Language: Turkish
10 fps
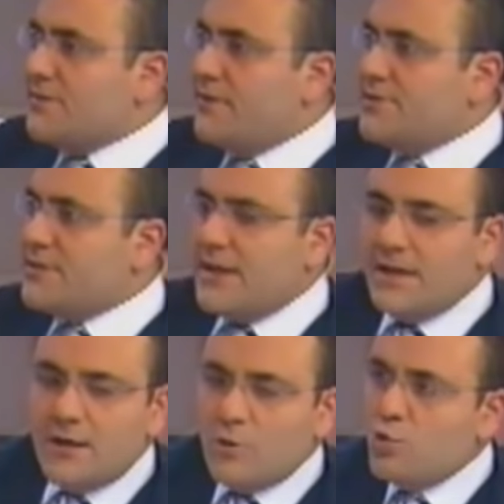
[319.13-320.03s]
rantı var.
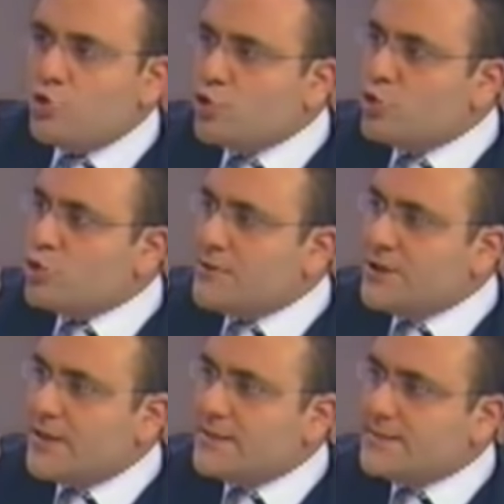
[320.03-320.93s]
İşte uyuşturucu
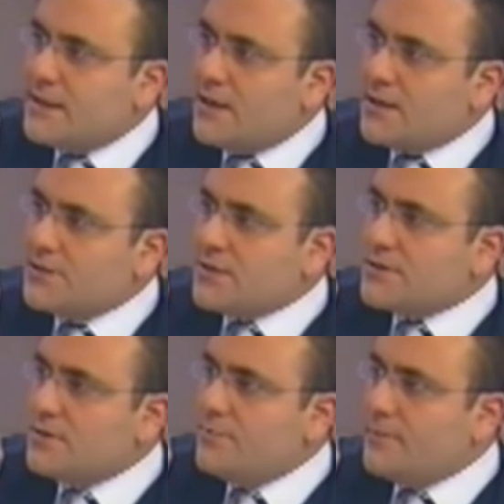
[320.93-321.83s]
ticareti, silah
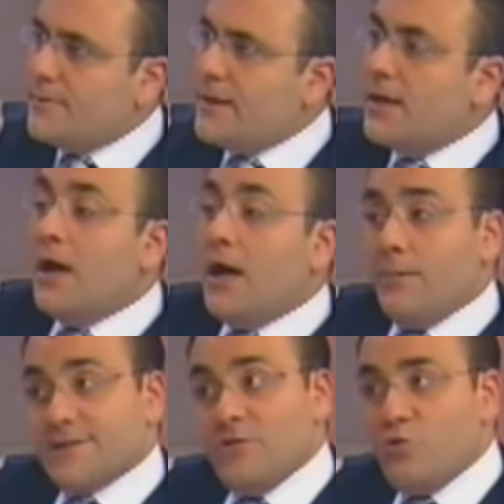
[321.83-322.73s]
kaçakçılığı bilmem ne.
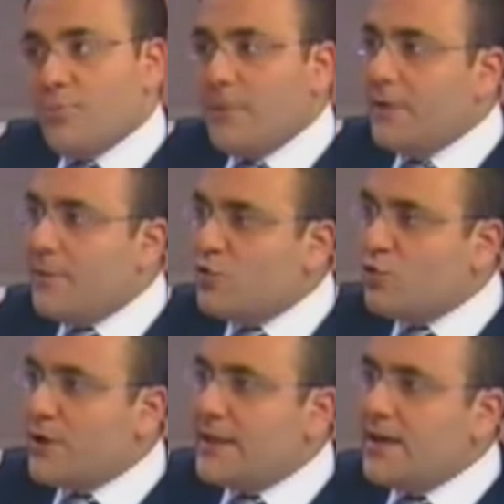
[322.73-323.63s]
Ama sanıyorum galiba
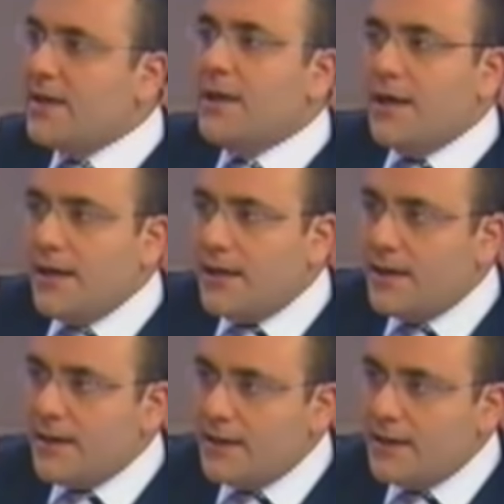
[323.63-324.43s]
Türkiye'de e,